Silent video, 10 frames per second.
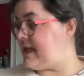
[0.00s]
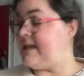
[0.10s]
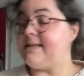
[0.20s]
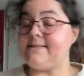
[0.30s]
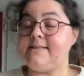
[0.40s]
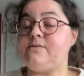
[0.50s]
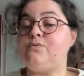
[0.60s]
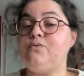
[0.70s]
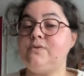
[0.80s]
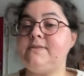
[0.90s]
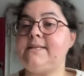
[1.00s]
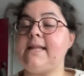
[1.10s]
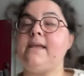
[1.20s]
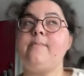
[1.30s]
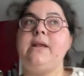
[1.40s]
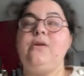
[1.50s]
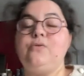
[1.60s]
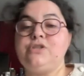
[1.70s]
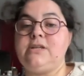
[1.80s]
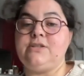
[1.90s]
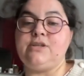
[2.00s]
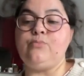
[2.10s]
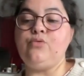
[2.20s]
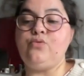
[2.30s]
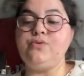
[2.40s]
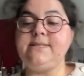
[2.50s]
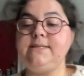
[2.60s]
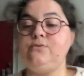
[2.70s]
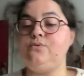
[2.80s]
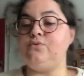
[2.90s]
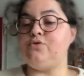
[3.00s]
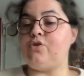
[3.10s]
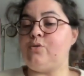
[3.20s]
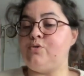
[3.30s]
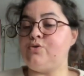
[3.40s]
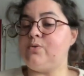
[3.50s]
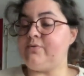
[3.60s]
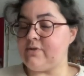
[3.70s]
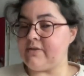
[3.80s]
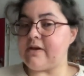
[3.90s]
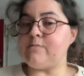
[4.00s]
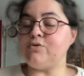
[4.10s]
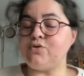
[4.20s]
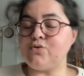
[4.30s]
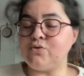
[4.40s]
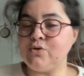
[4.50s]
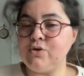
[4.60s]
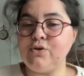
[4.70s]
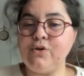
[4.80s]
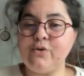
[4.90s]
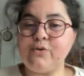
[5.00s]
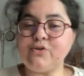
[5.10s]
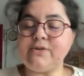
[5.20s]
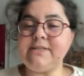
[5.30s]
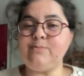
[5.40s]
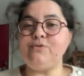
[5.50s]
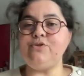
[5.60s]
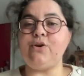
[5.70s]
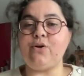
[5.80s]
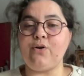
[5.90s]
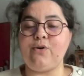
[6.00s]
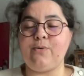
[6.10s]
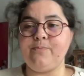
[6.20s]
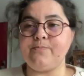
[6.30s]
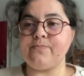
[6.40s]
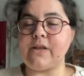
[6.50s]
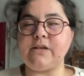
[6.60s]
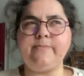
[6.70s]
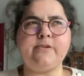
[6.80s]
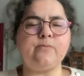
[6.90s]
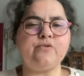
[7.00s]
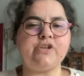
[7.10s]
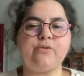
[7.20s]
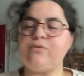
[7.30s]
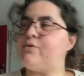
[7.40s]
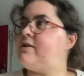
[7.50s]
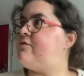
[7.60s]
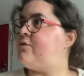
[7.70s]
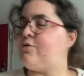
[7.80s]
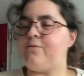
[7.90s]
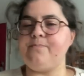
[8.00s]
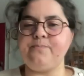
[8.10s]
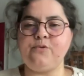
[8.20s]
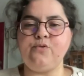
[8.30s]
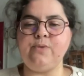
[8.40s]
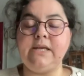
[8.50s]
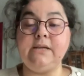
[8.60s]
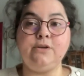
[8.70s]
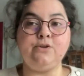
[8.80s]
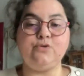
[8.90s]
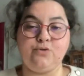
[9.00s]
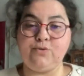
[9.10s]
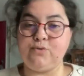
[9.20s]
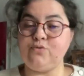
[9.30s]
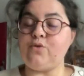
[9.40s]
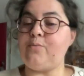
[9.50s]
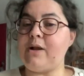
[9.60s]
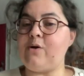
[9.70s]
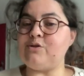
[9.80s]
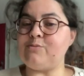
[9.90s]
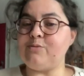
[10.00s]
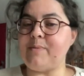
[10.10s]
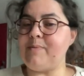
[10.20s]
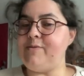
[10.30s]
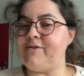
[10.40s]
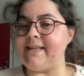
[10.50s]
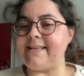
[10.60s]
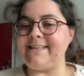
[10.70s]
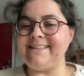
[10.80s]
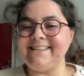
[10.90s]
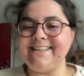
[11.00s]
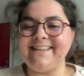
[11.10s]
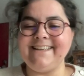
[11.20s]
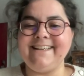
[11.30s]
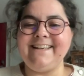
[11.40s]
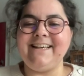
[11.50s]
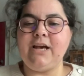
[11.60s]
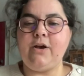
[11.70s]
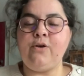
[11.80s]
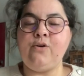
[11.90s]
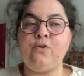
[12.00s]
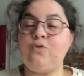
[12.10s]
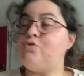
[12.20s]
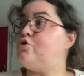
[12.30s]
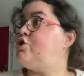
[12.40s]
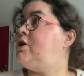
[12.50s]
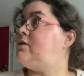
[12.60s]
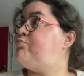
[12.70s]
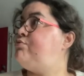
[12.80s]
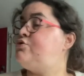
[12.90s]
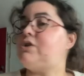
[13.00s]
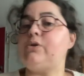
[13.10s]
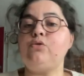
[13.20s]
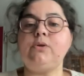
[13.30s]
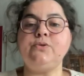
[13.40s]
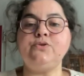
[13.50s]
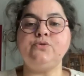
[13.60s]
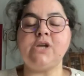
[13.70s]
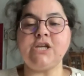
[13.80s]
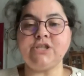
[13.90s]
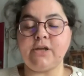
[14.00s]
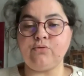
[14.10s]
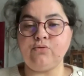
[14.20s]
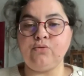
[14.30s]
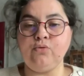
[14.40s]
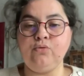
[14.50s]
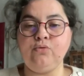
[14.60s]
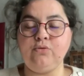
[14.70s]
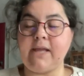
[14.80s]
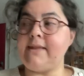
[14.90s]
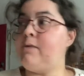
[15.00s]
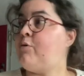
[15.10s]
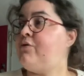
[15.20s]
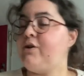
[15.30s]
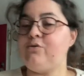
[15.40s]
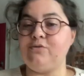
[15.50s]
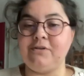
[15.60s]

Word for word: C'est une très très belle langue. J'aime beaucoup le style de Jean Il faudrait vraiment que j'en je, que lise plusieurs. Euh, il me semble que j'ai un autre livre euh, de lui. Je suis toujours en plein rangement de ma bibliothèque. Euh, ce qui est plus un endroit de stockage qu'un truc, euh, qu'un élément de déco. Hein.